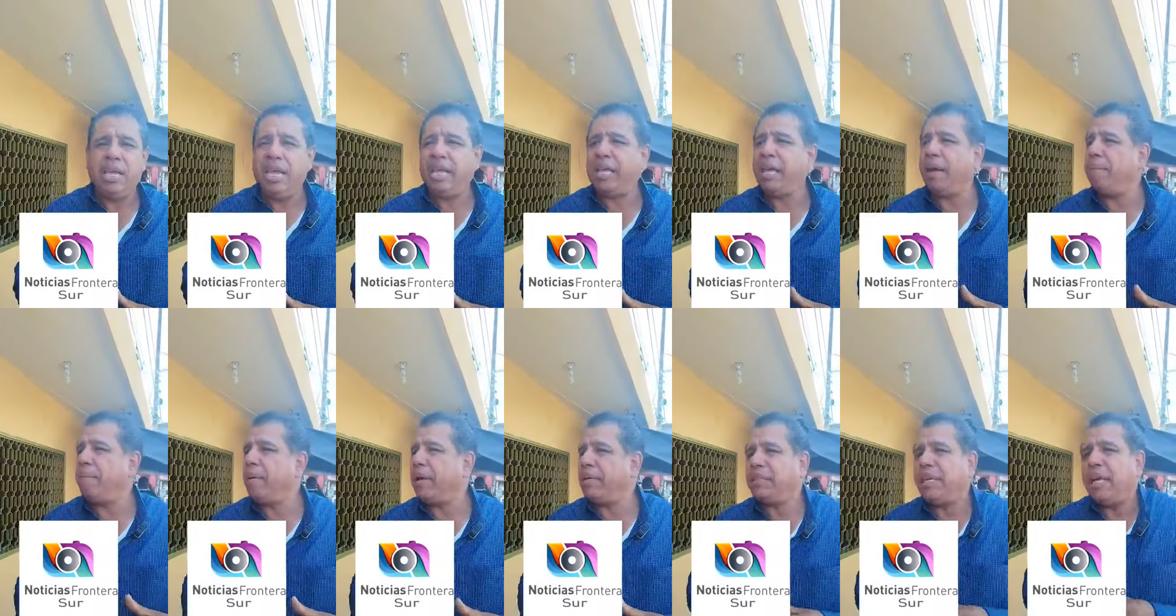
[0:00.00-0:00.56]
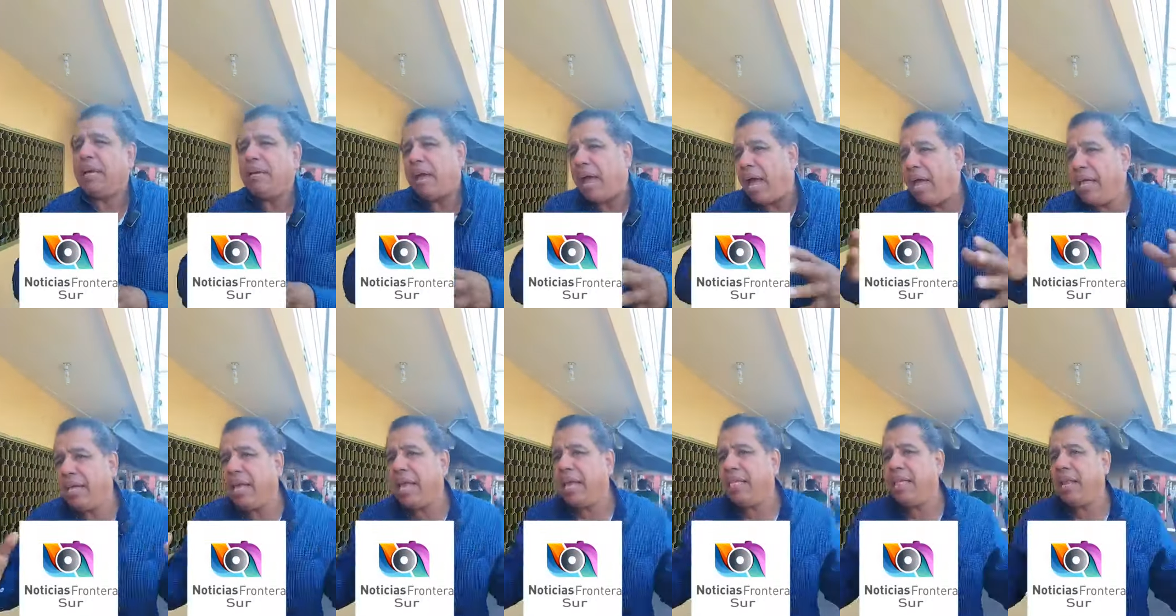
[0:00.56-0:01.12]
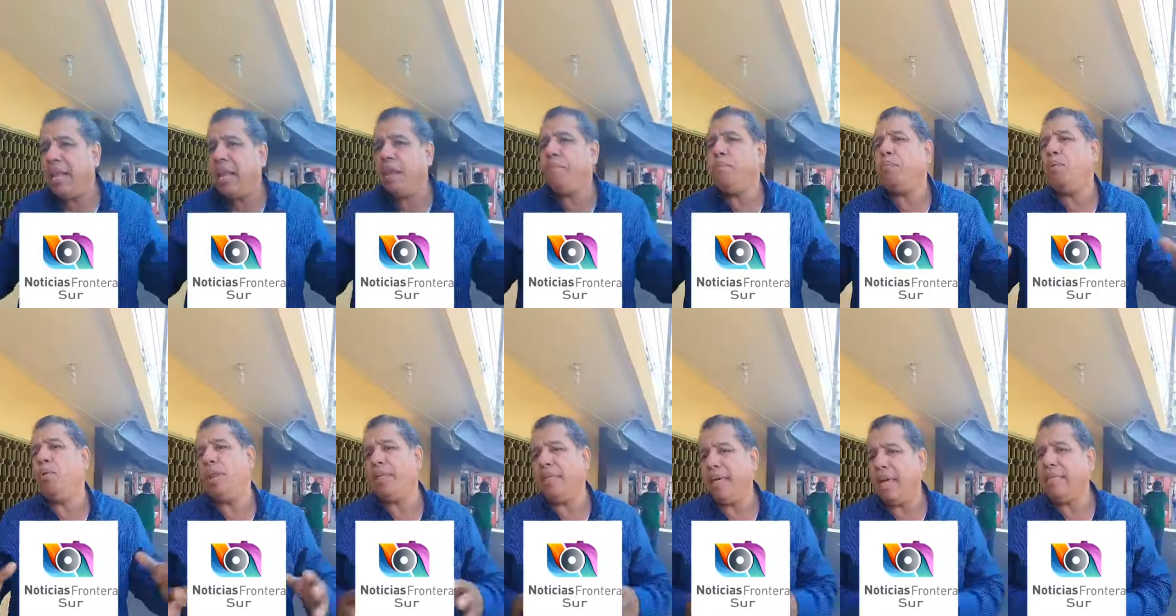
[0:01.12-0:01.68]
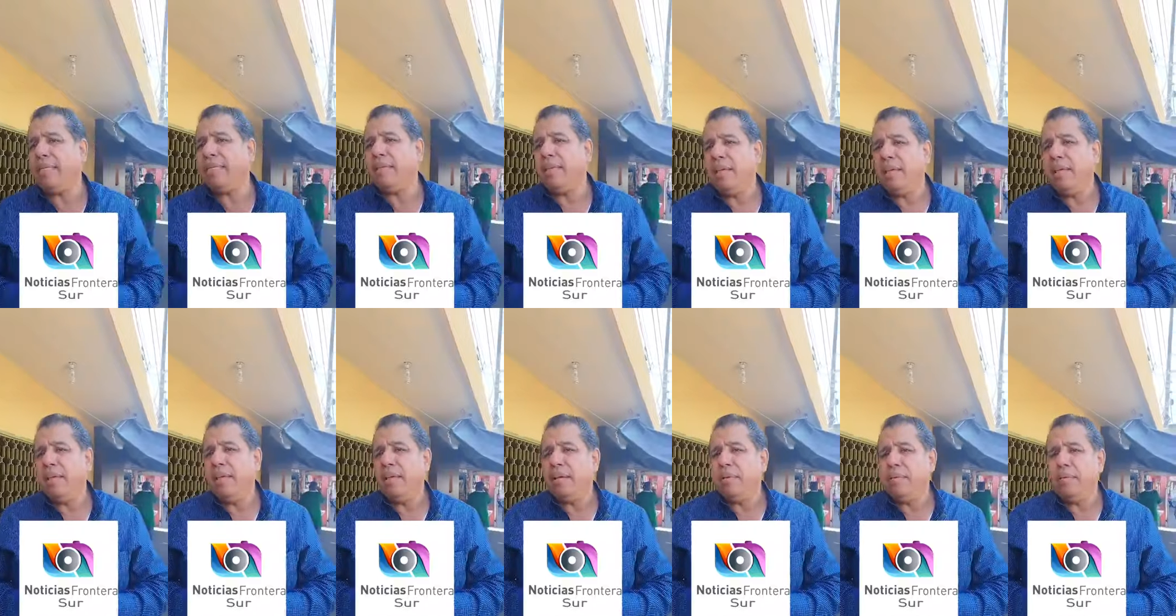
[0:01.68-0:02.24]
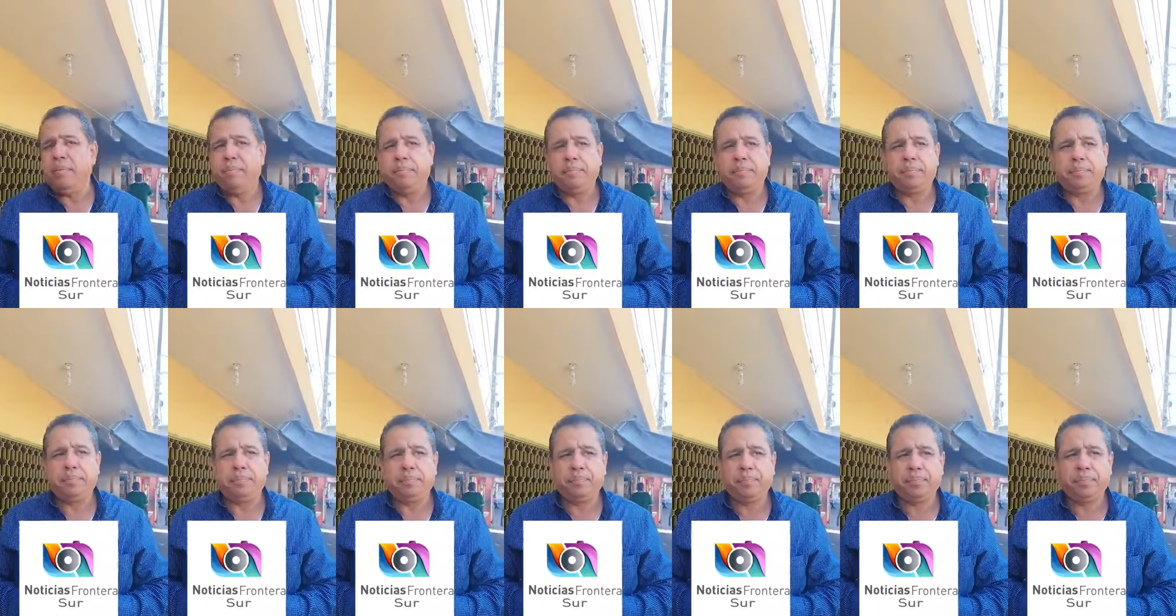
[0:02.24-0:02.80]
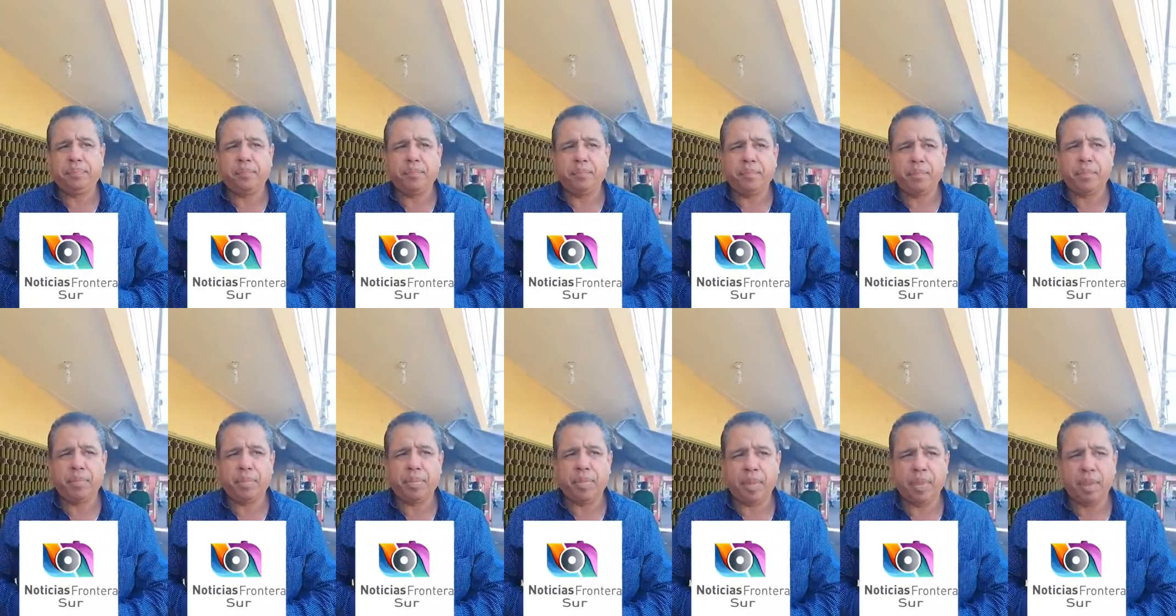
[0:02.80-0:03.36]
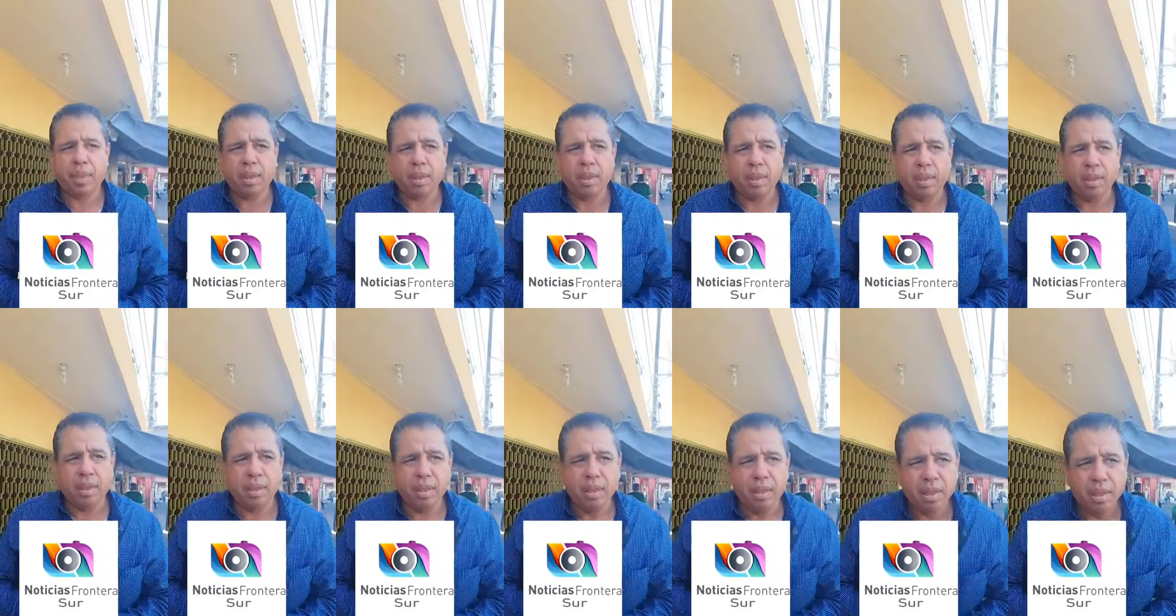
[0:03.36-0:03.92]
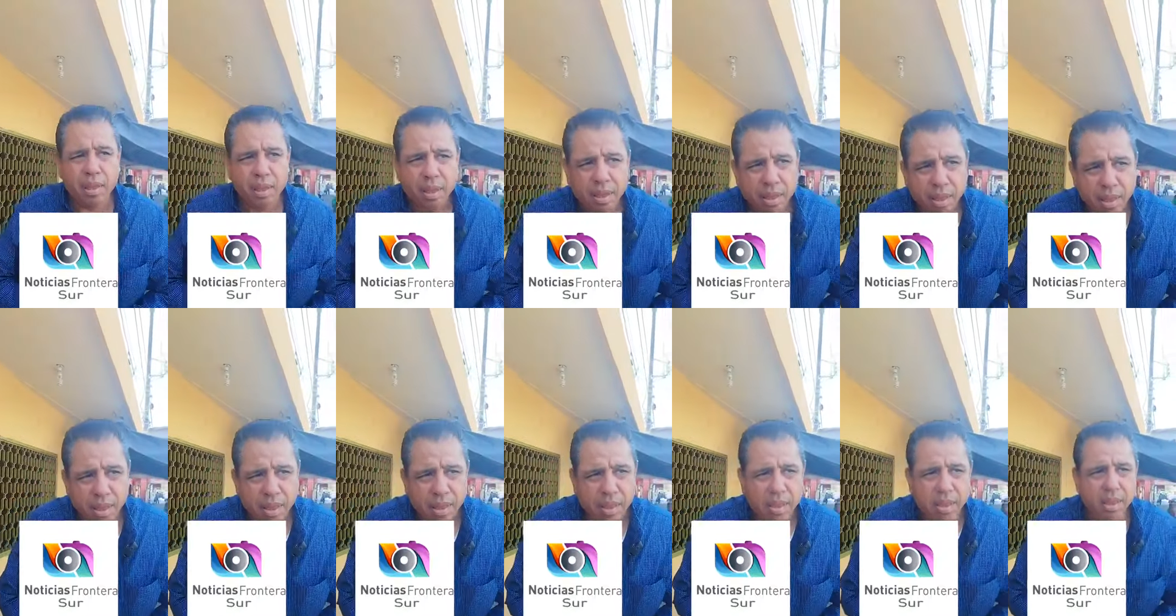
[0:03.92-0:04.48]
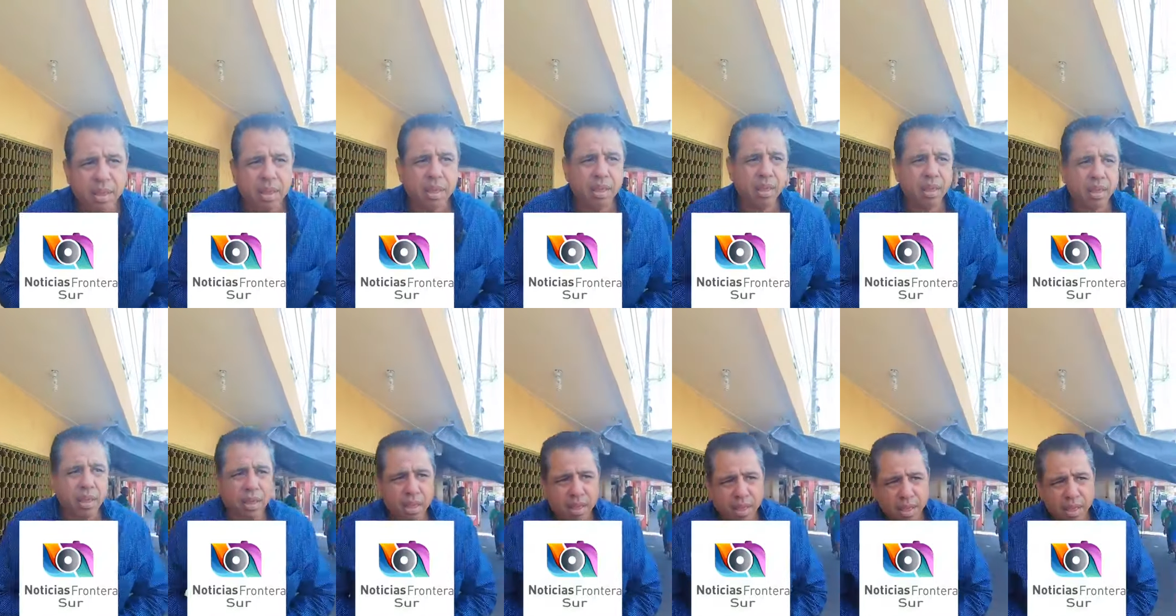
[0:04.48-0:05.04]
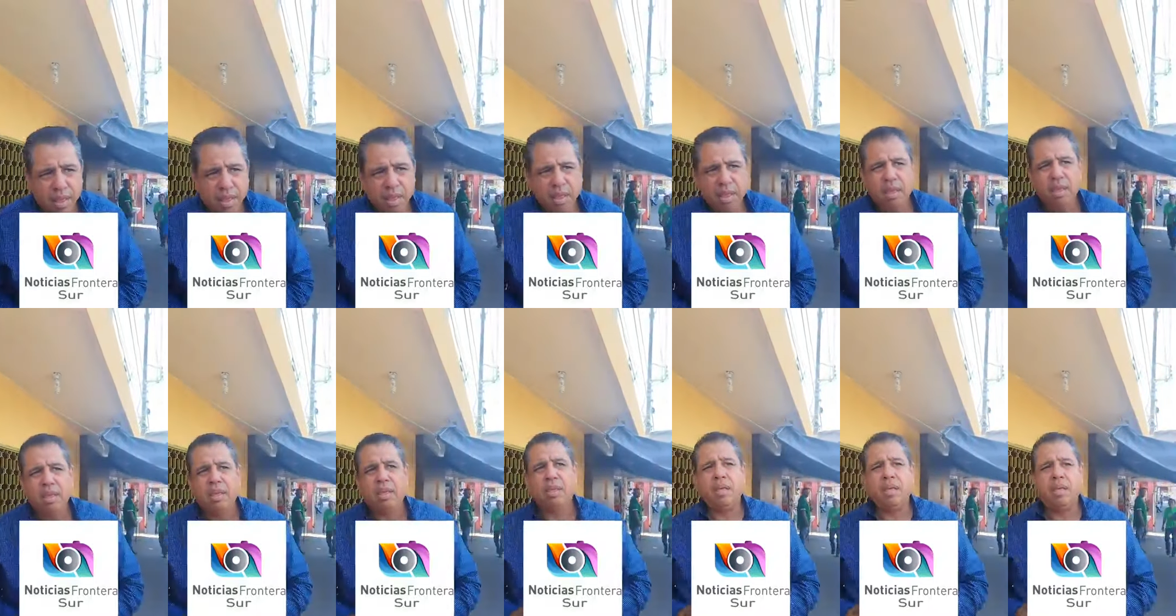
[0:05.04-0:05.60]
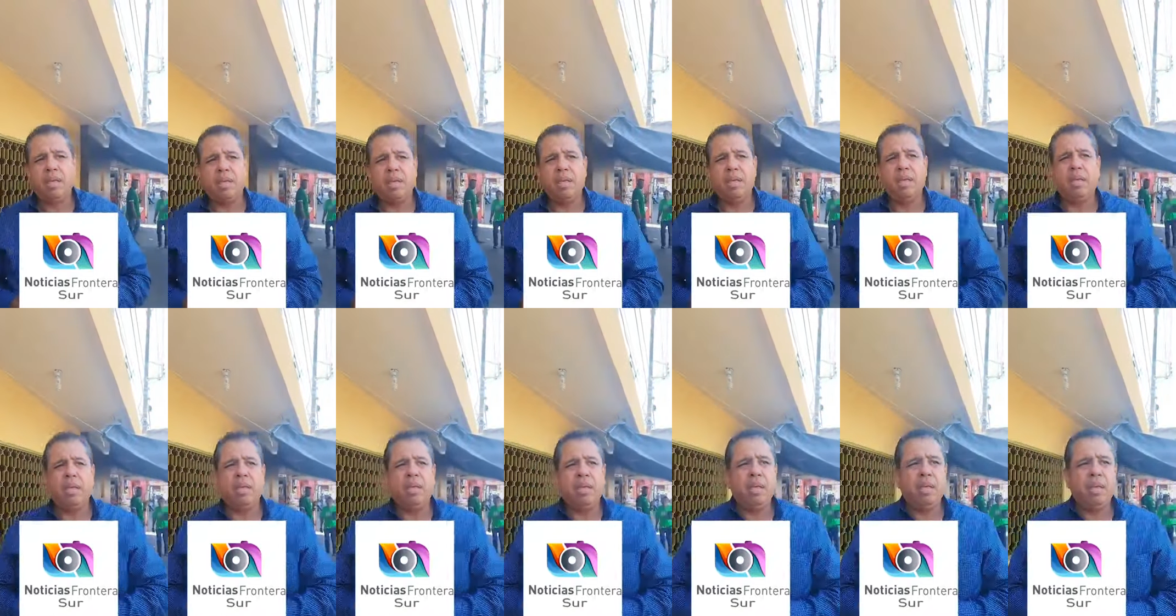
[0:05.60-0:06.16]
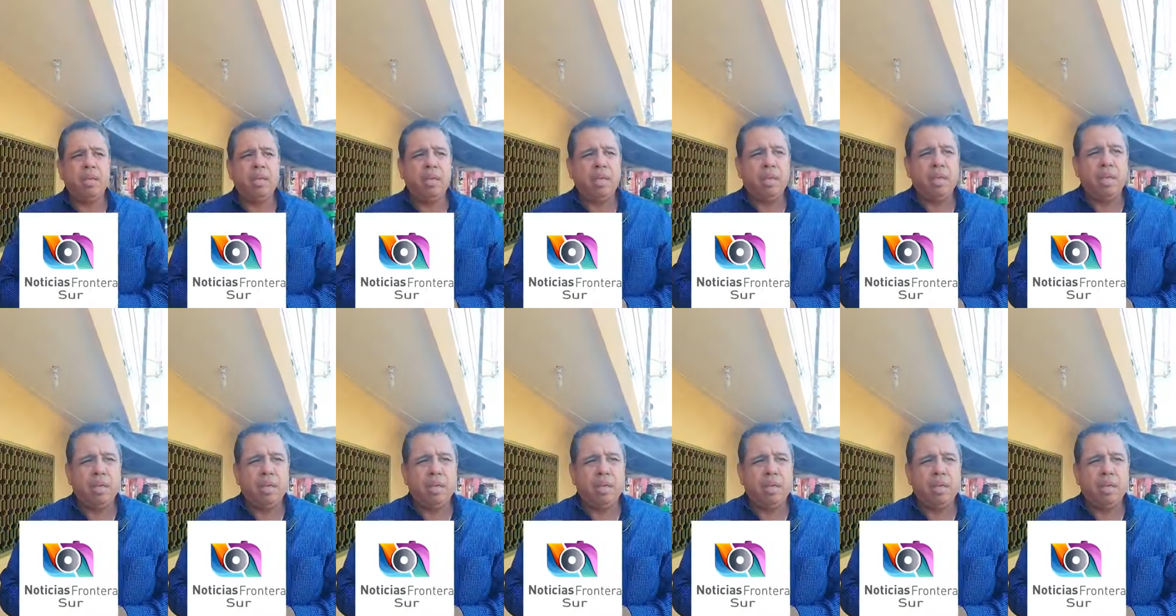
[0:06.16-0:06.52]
¿Y qué pasa? Ahí queda en la impunidad. ¿Vais que decir de estos robos y estas eh, series de víctimas no